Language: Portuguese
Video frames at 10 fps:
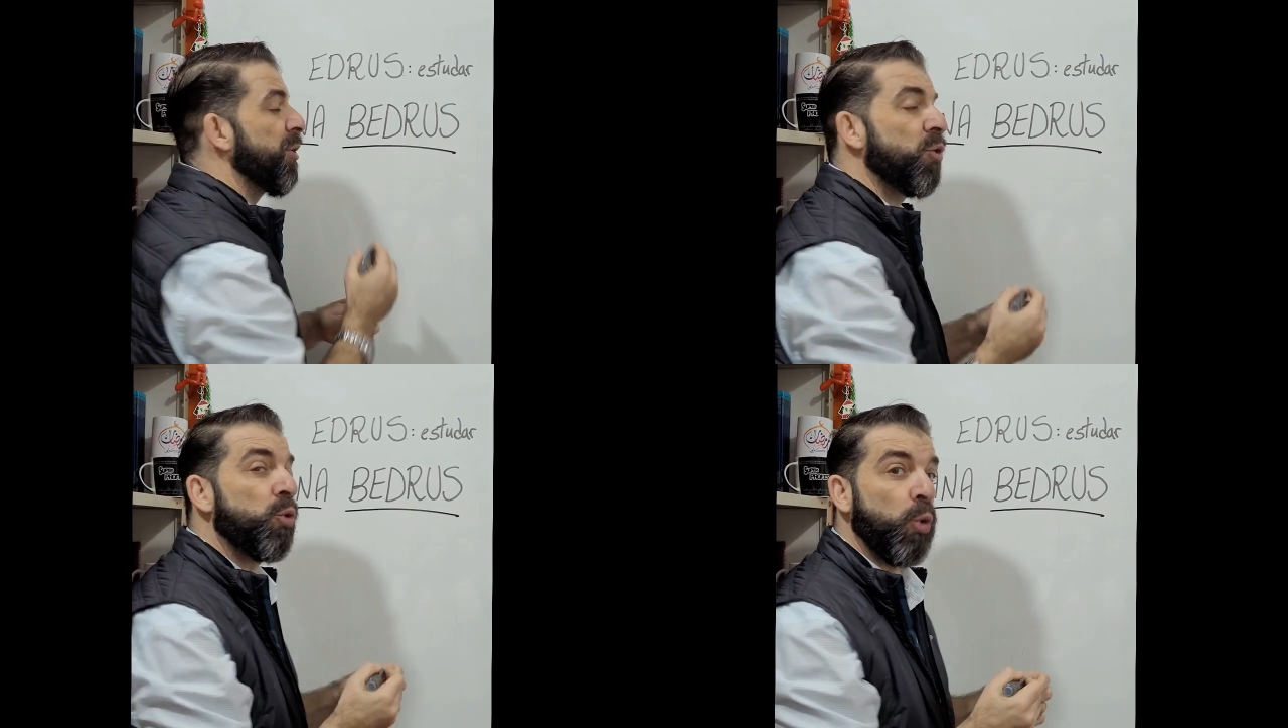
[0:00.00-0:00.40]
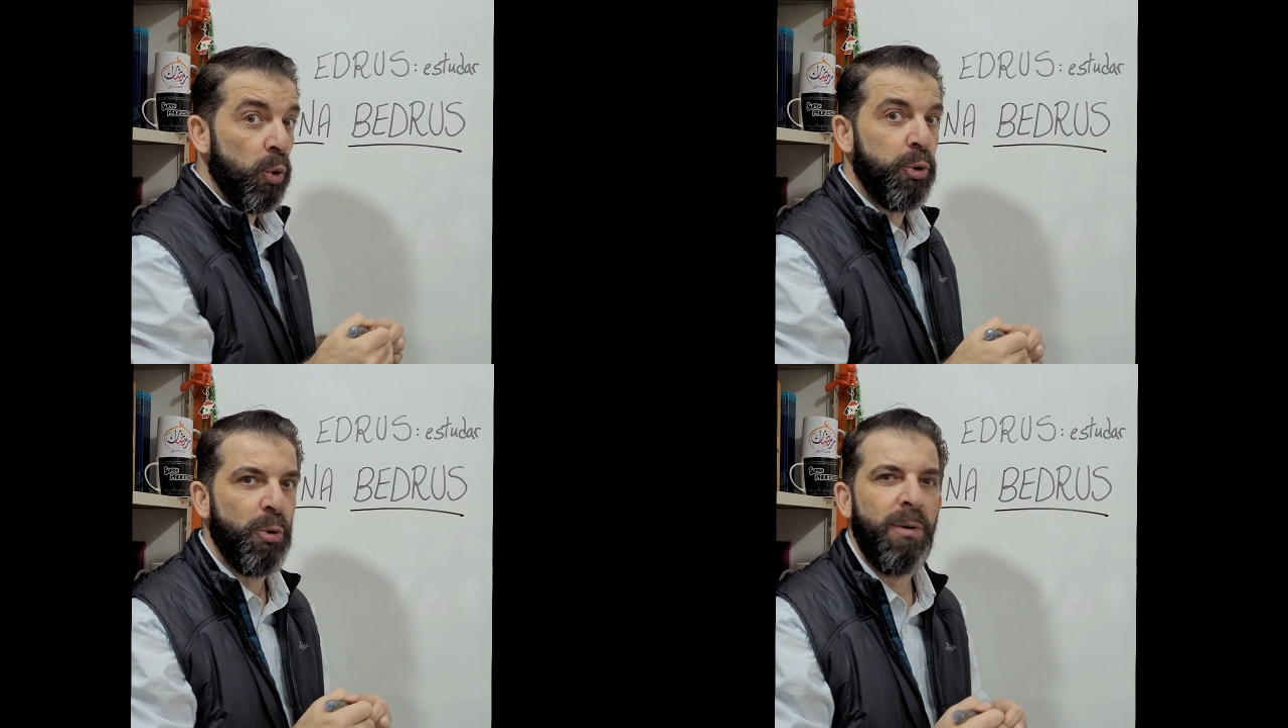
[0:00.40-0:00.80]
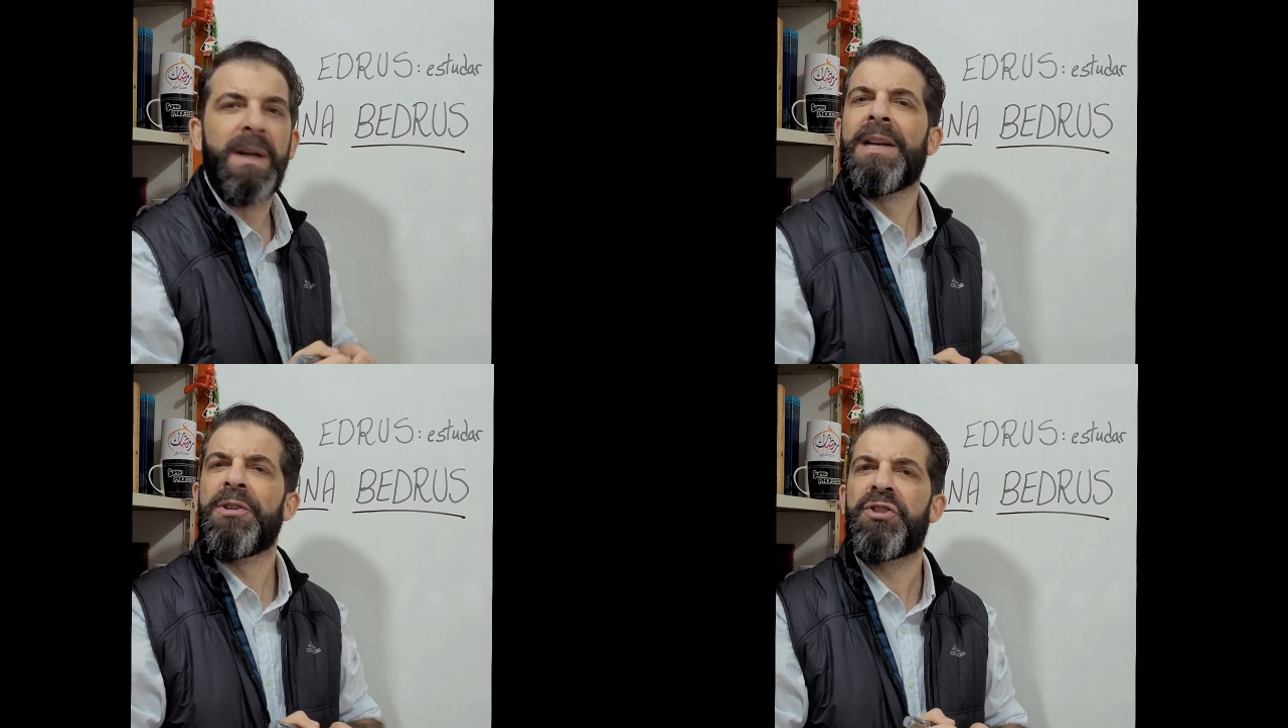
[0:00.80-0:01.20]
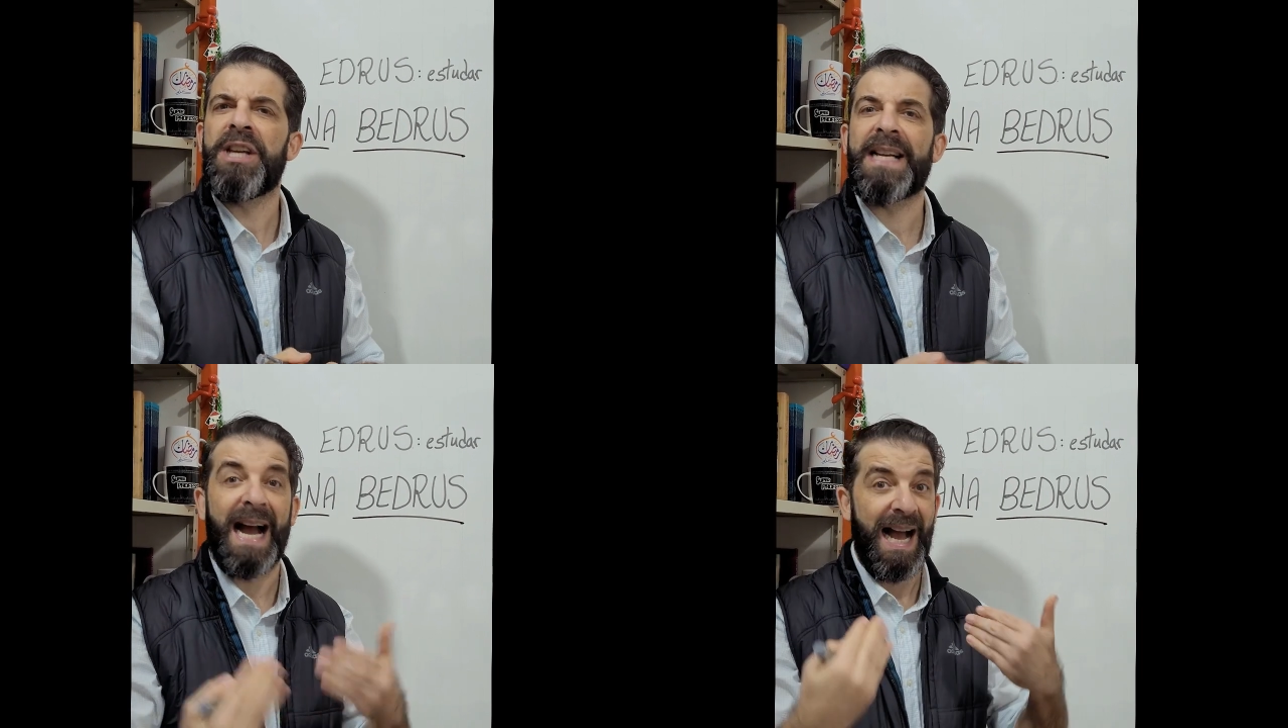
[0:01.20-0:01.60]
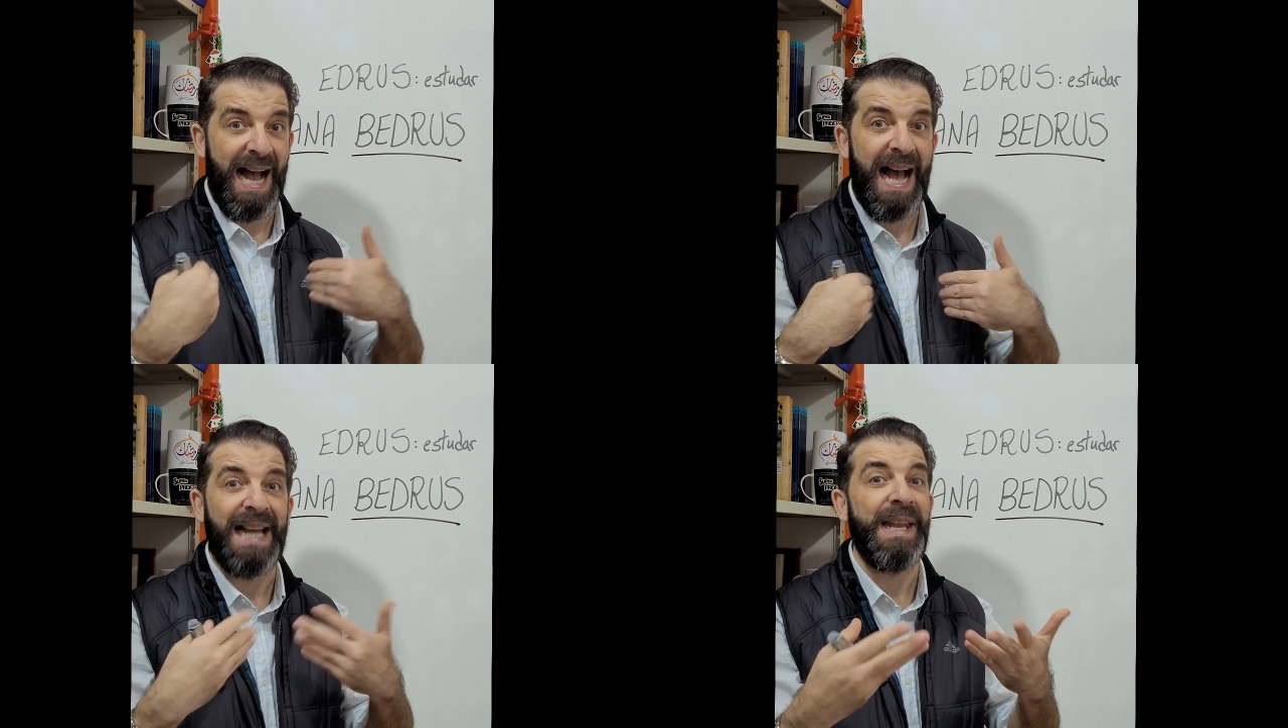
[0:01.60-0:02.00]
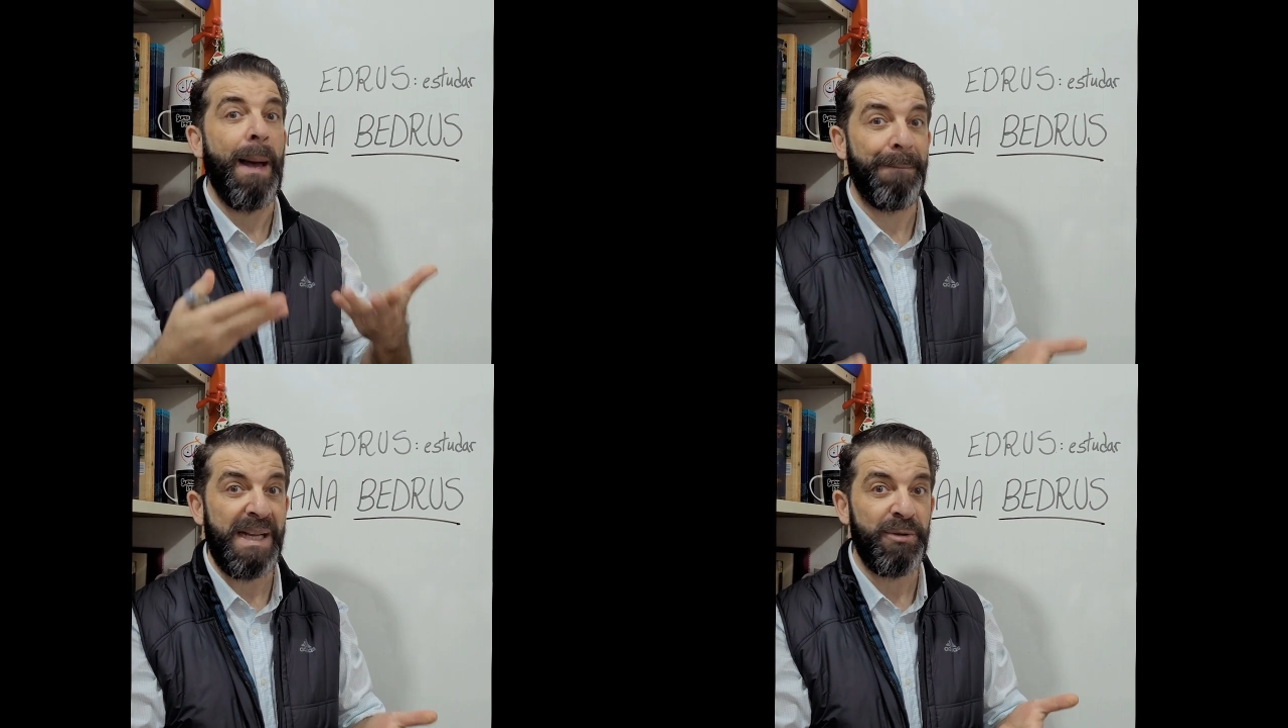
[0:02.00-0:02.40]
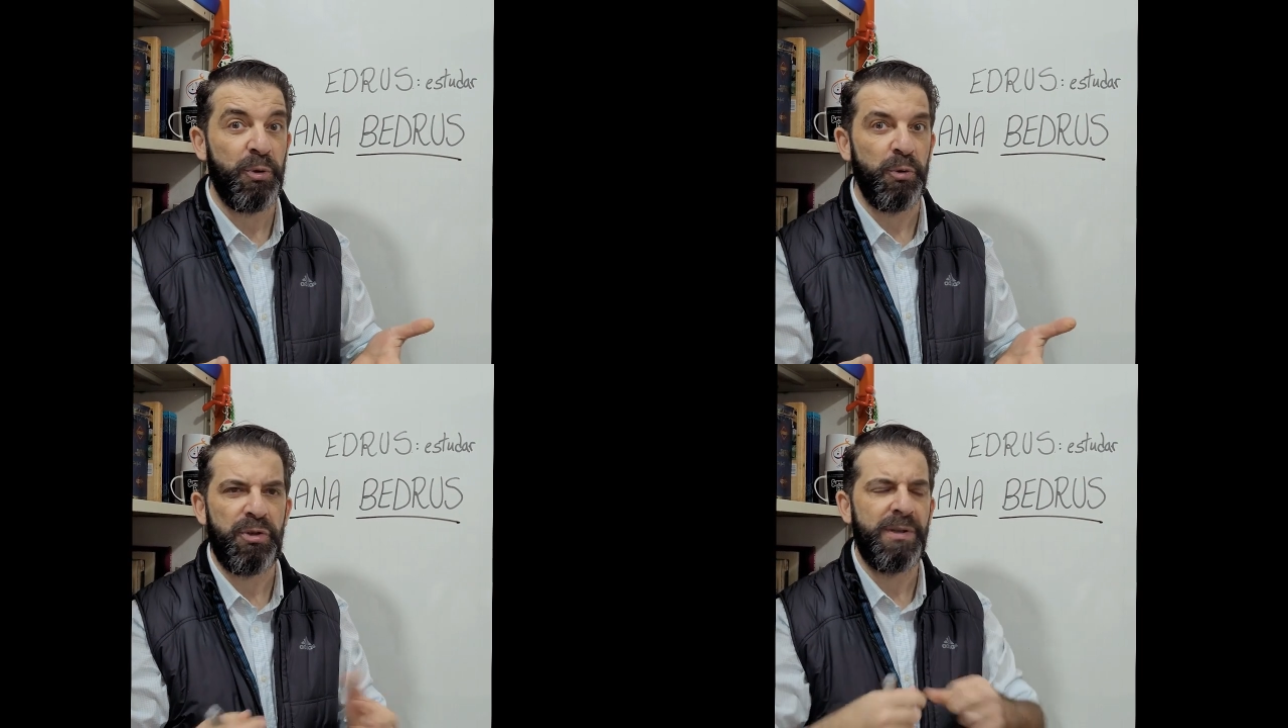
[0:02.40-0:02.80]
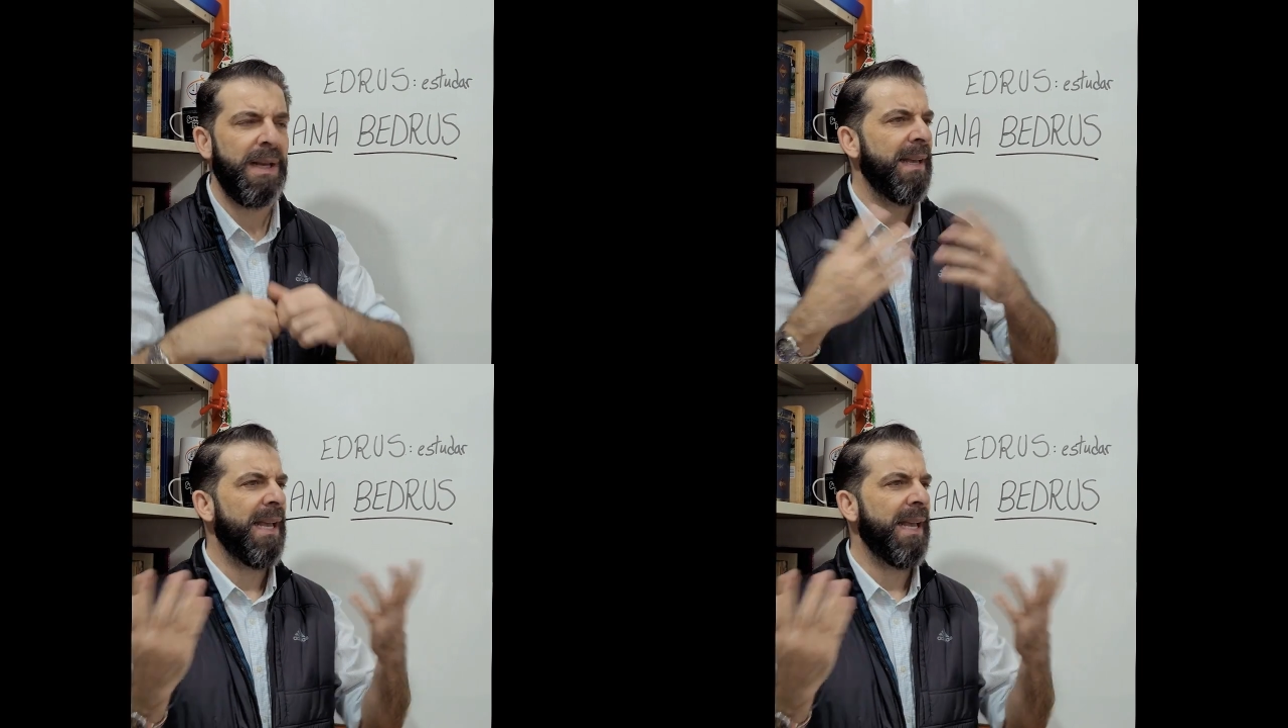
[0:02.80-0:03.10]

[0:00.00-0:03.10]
estudo, diga ana bedrus.